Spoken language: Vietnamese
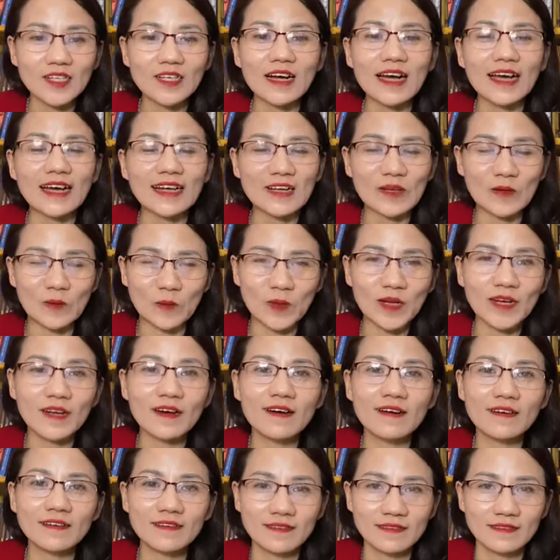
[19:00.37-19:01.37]
hãy thực hành lòng
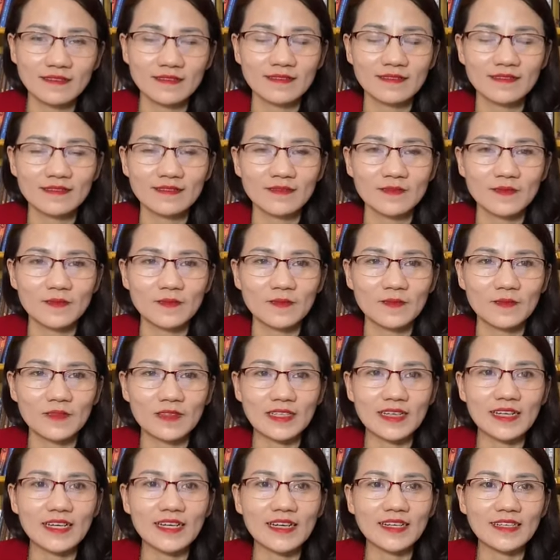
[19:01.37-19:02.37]
biết ơn
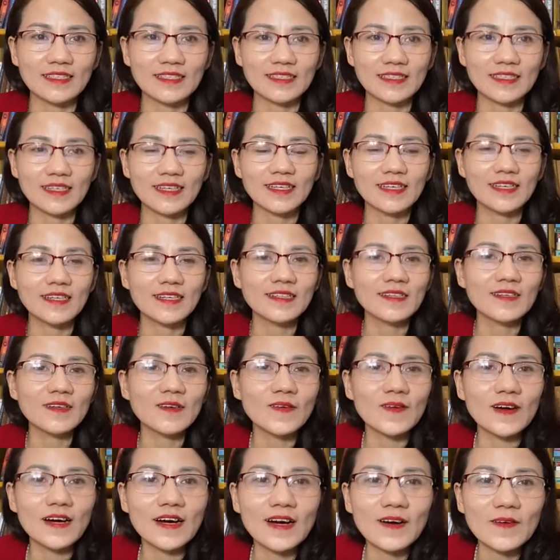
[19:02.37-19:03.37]
vì đây là những cái kiến
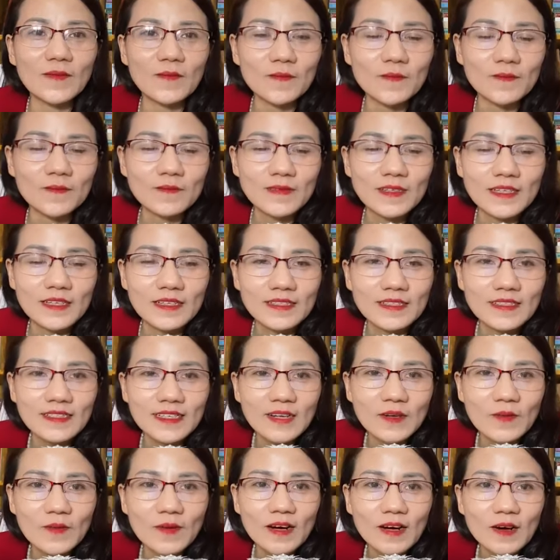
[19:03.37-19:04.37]
thức khoa học
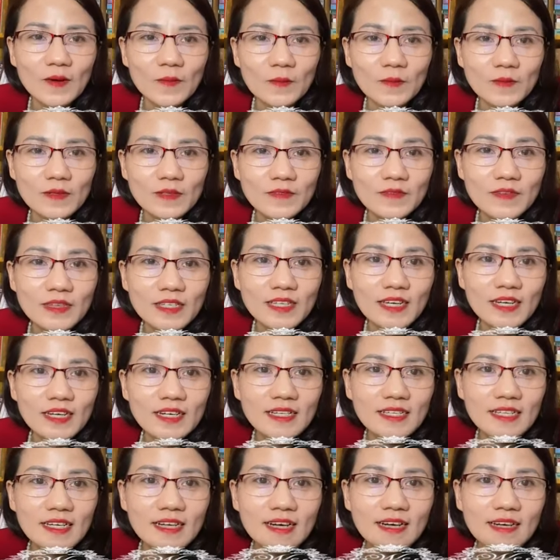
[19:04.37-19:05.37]
những nhà khoa học những vĩ
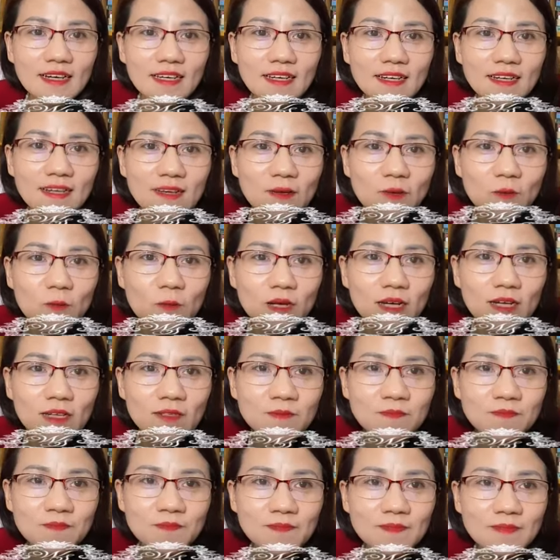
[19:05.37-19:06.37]
nhân người ta đã nghiên cứu mà
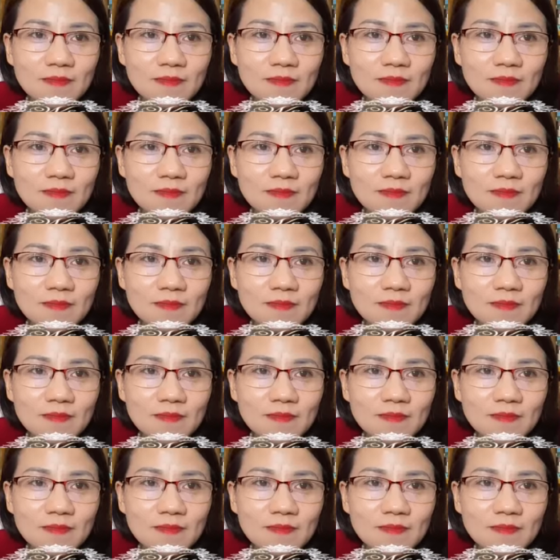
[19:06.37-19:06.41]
